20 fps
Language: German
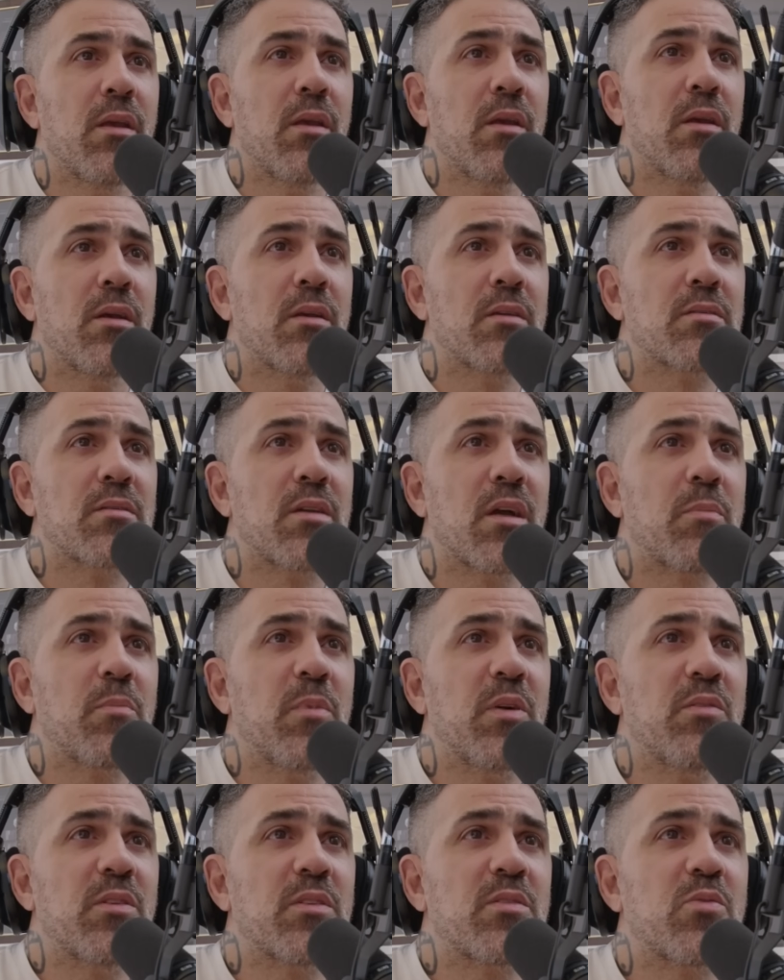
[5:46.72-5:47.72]
Sag
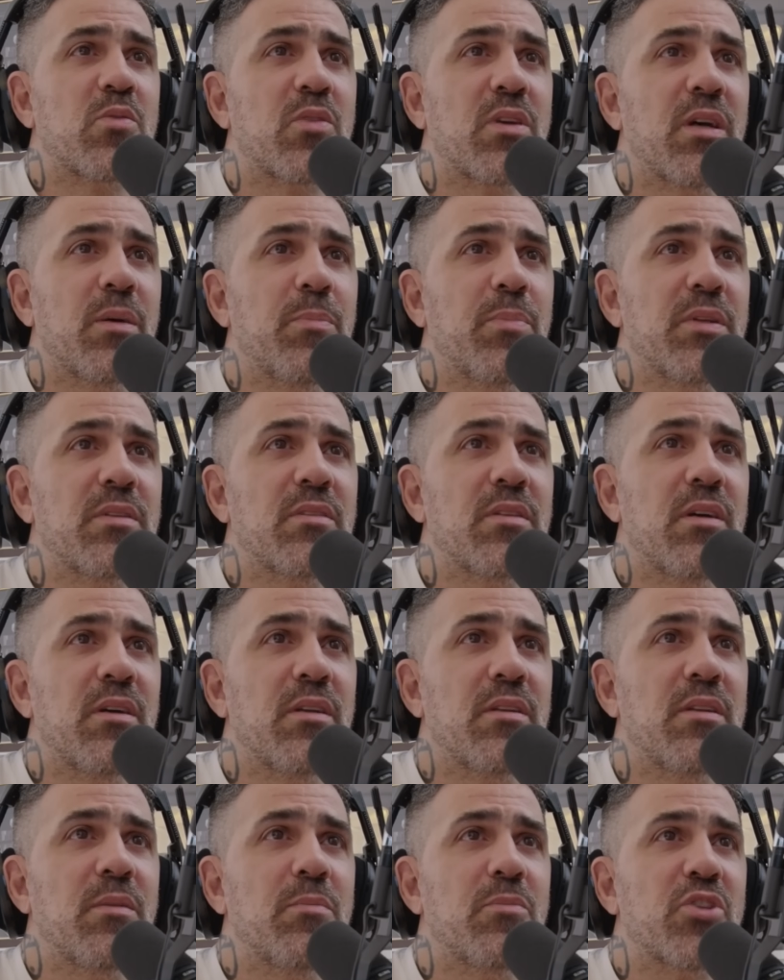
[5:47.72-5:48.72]
mal was zu
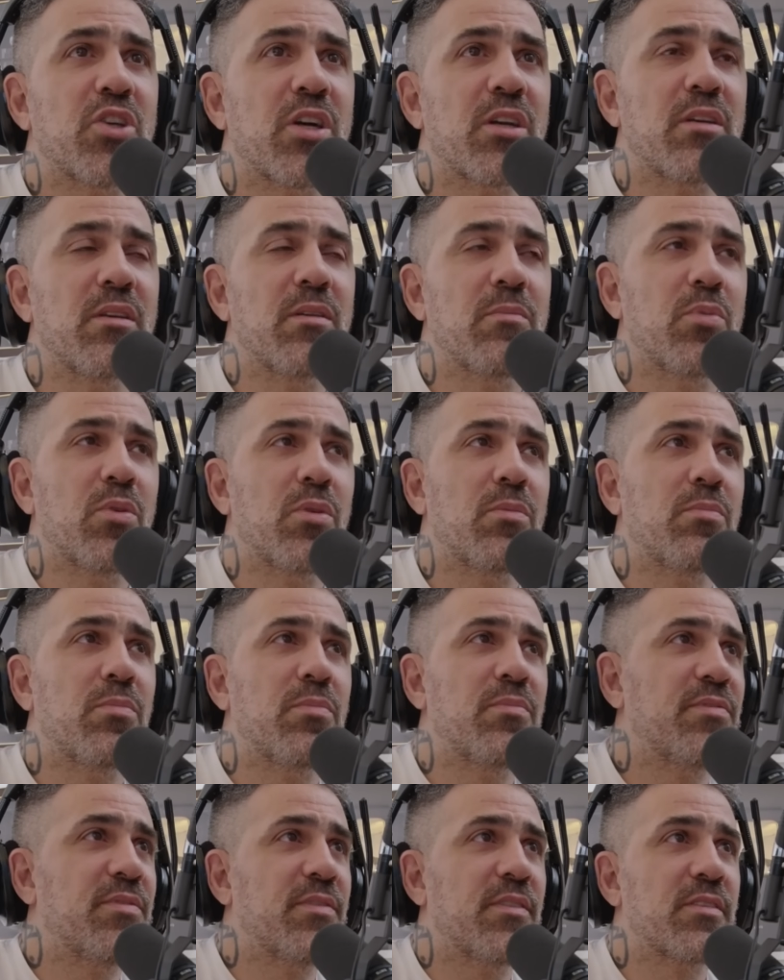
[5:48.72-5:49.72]
Kapital, dem Junkie. Bro,
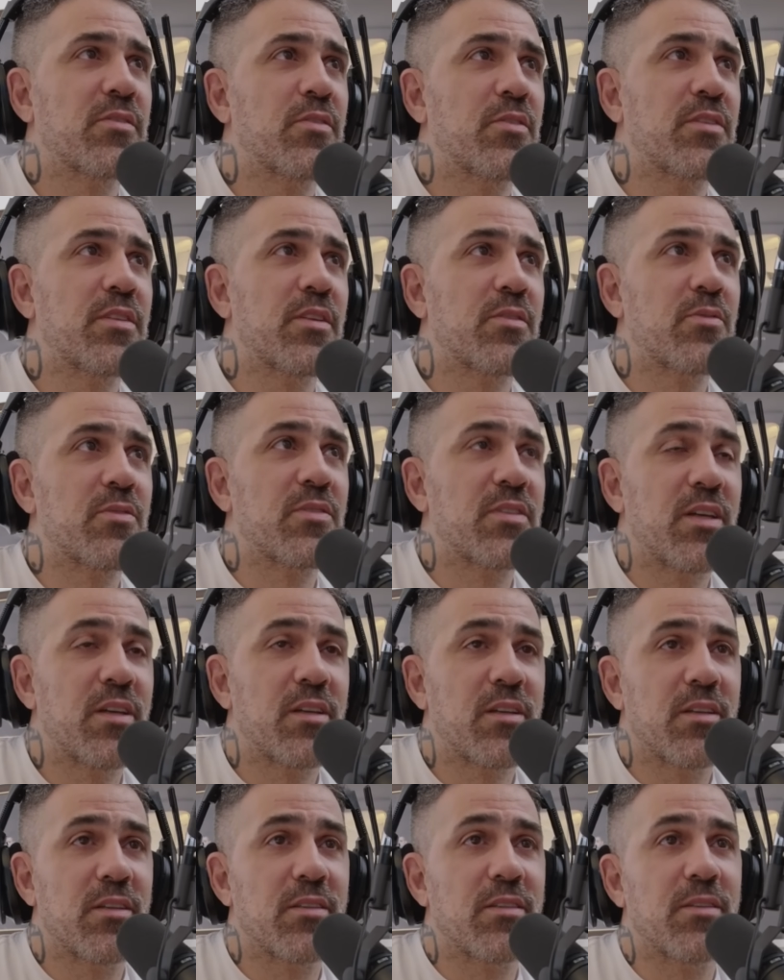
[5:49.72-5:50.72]
was soll ich dazu
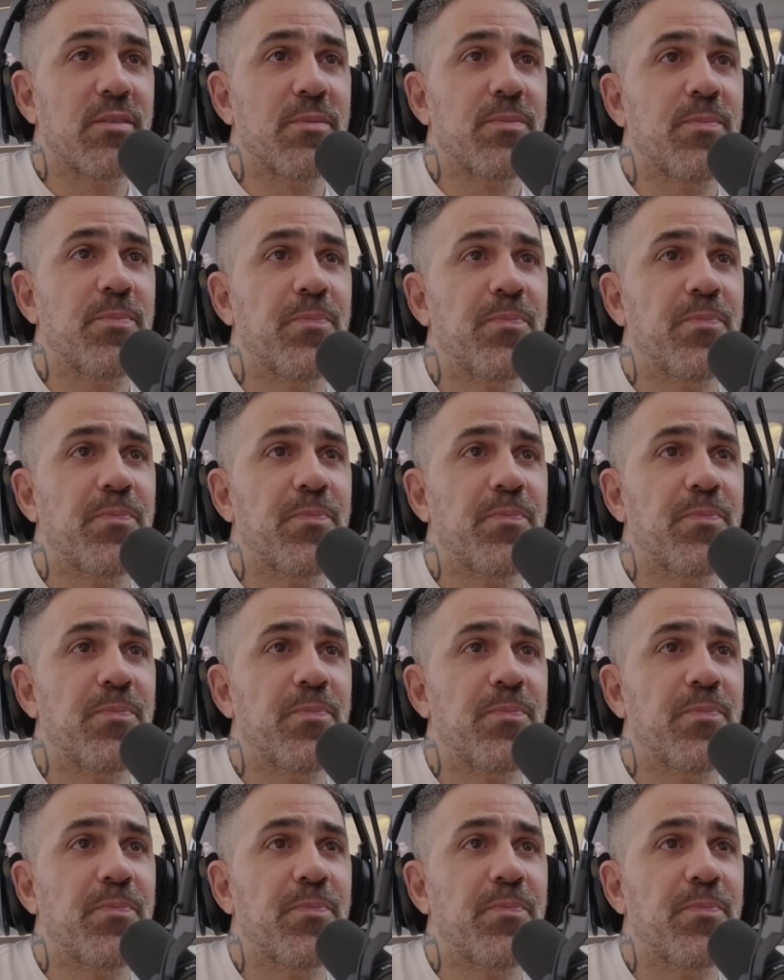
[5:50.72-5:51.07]
sagen, Alter?